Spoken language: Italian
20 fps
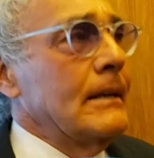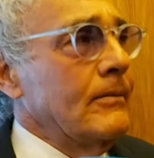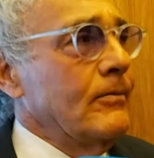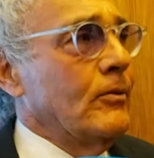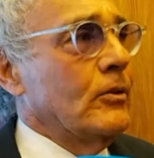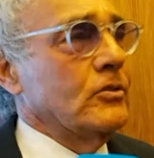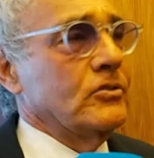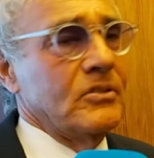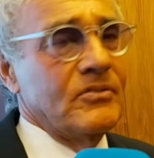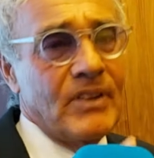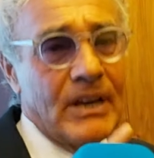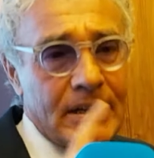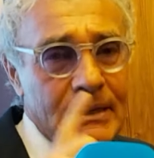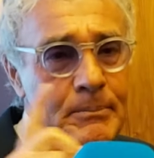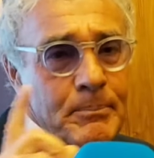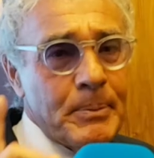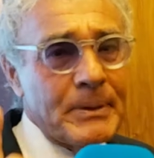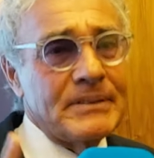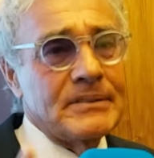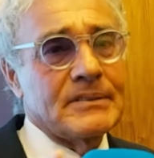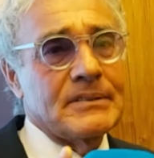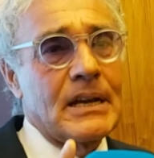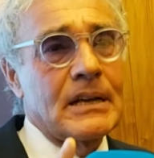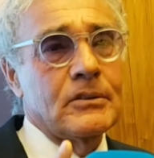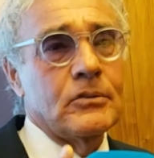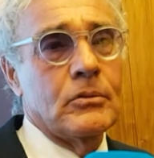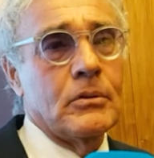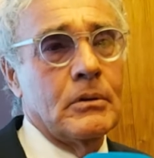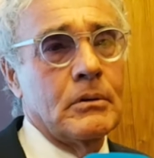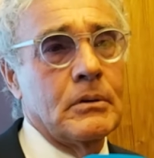Forse va,
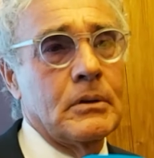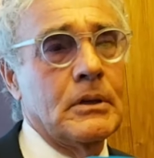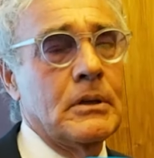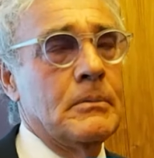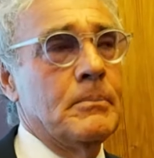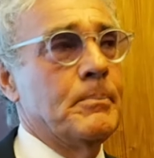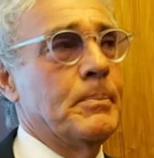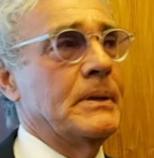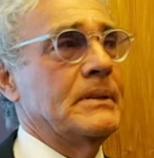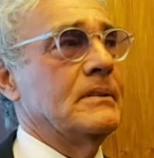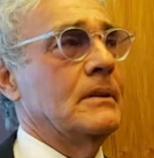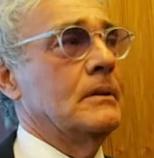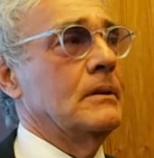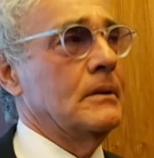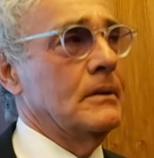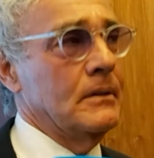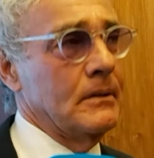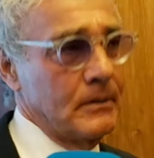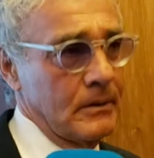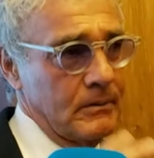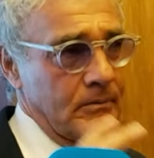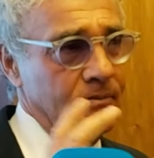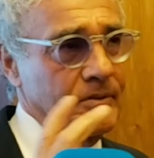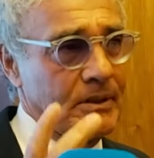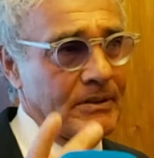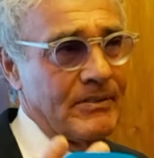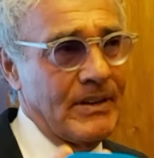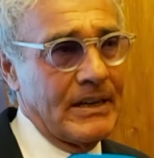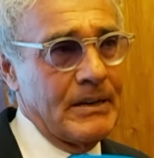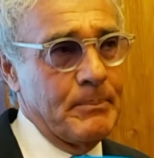ripensato il, eh,
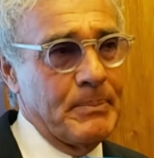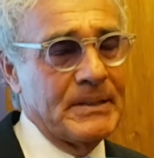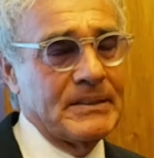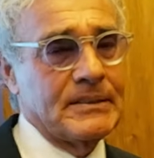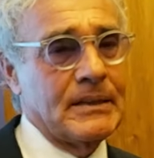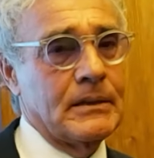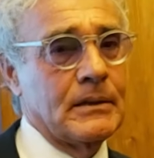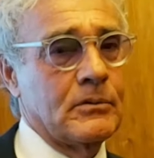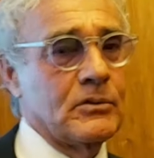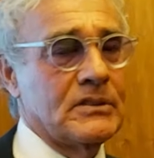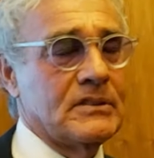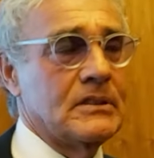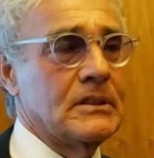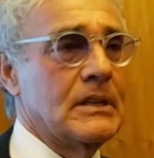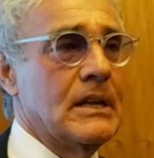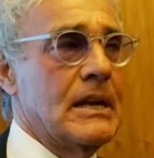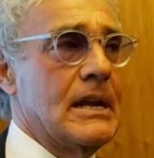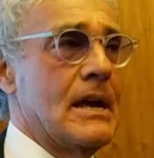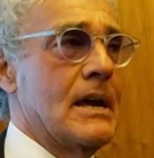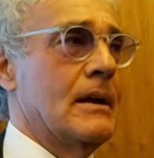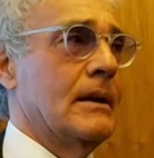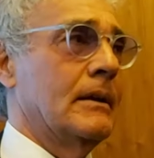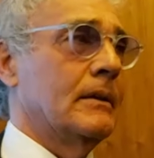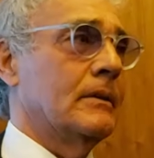va ripensata questa idea.